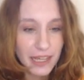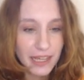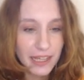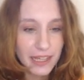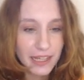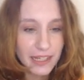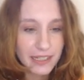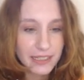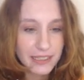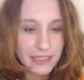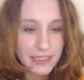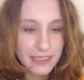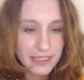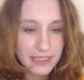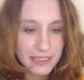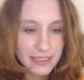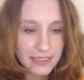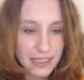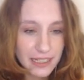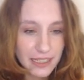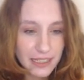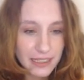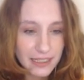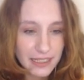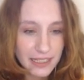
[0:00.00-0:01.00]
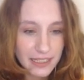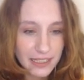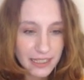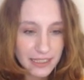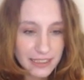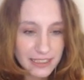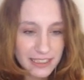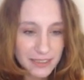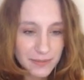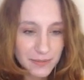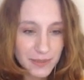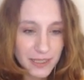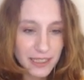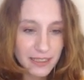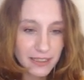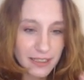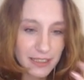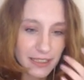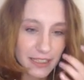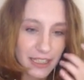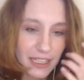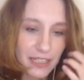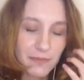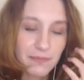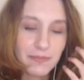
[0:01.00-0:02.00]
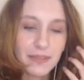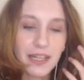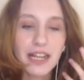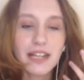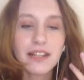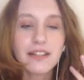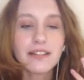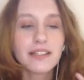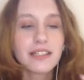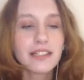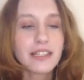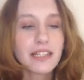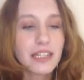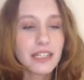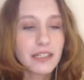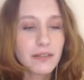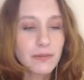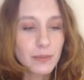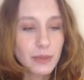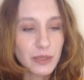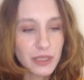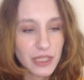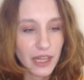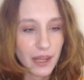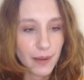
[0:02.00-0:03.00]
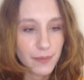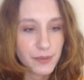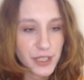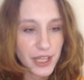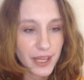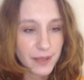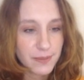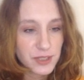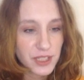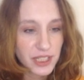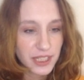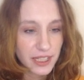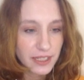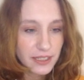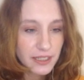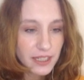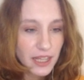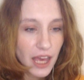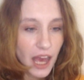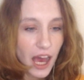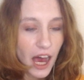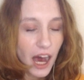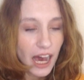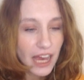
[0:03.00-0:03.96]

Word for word: Ee, kırsal kesim yeni deneyimler ile ilgili bir şeyler bir şeyler bir şeyler.